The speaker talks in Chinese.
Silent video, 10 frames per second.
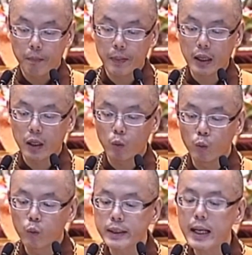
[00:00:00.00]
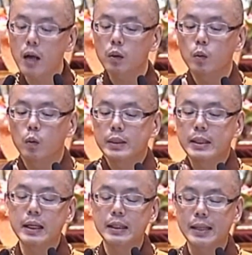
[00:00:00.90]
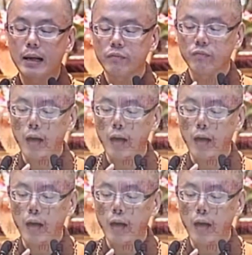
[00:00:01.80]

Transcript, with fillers: 彼无相故，这里讲